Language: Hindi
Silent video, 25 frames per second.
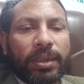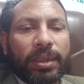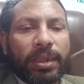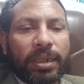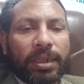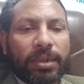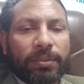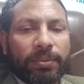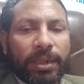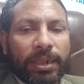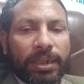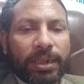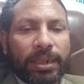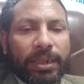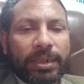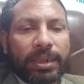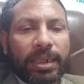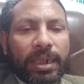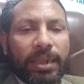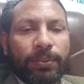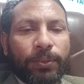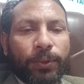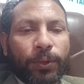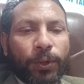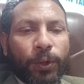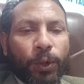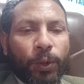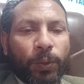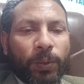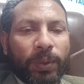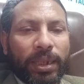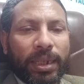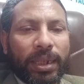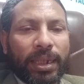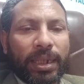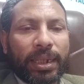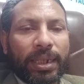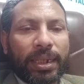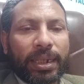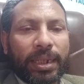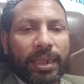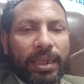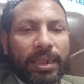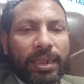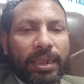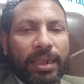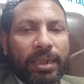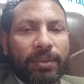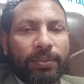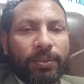एक बट्टी साहब उठे हुए हैं
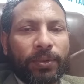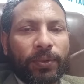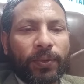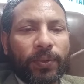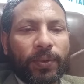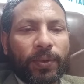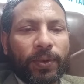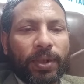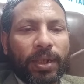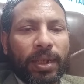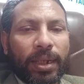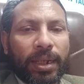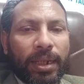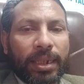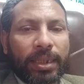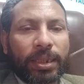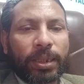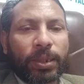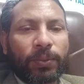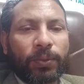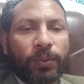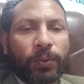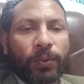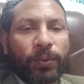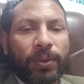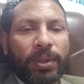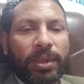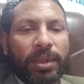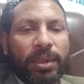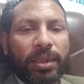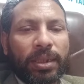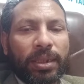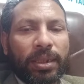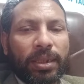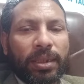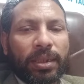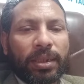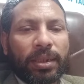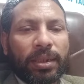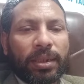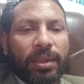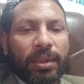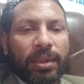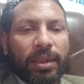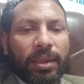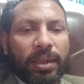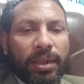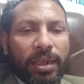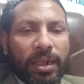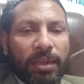क्या नाम है उनको है तो वो कोई
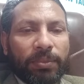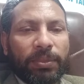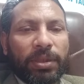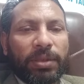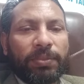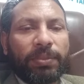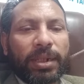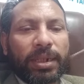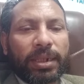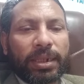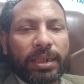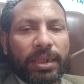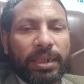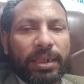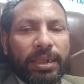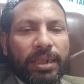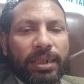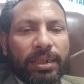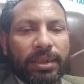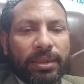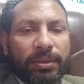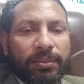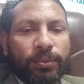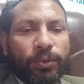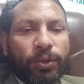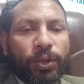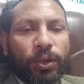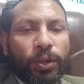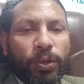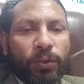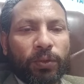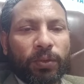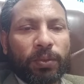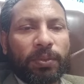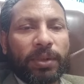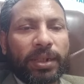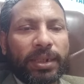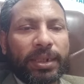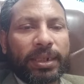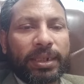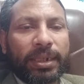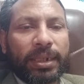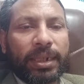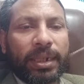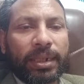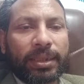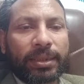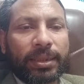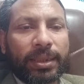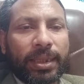हरामी बट्टी मुझे तो वो बट्टी
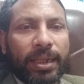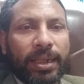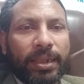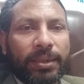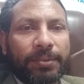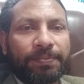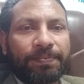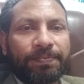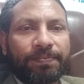नहीं लगता